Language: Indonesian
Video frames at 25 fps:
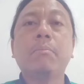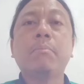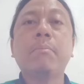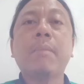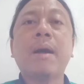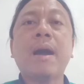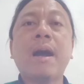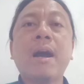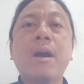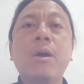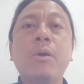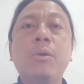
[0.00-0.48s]

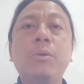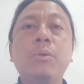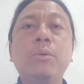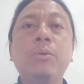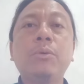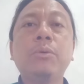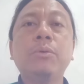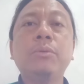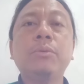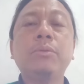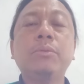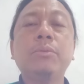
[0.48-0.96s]
mau
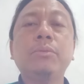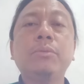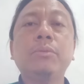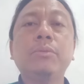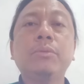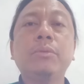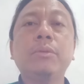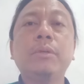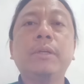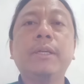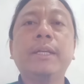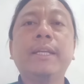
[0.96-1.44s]

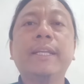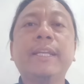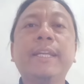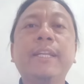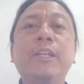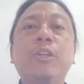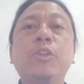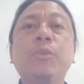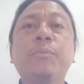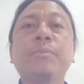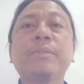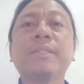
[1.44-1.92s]

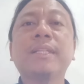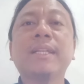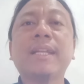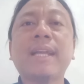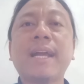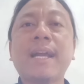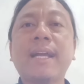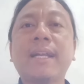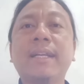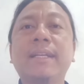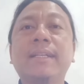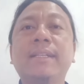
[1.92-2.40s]
hidup
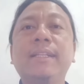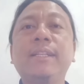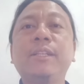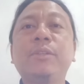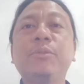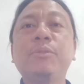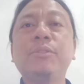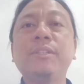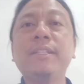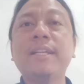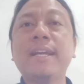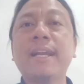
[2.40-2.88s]
senang di
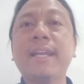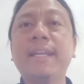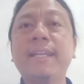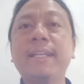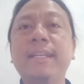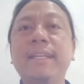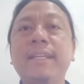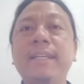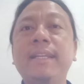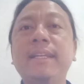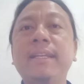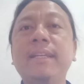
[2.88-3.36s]
dunia
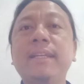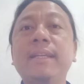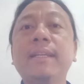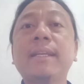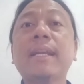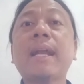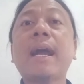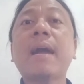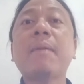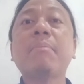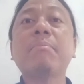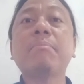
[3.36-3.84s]
ini
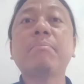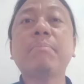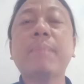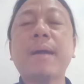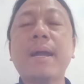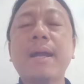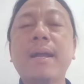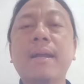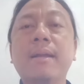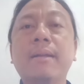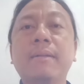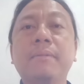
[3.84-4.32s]

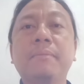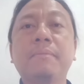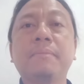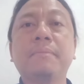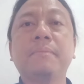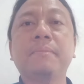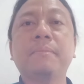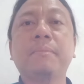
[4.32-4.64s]
gampang